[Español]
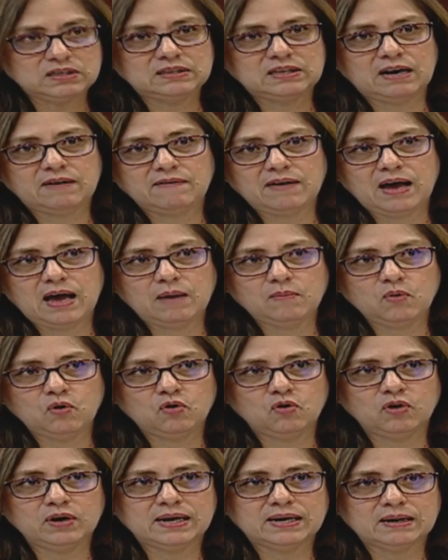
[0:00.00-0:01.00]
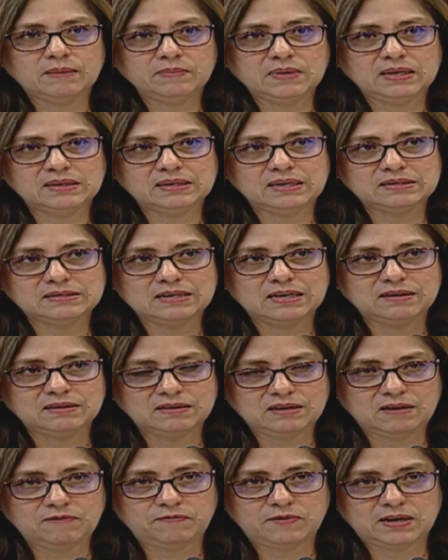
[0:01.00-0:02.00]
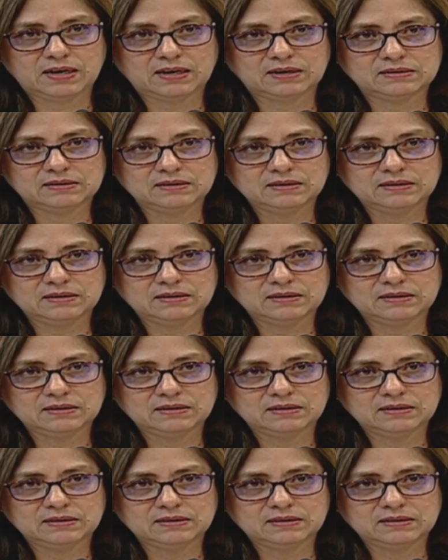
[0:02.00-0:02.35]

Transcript: trabajamos con herramientas científicas.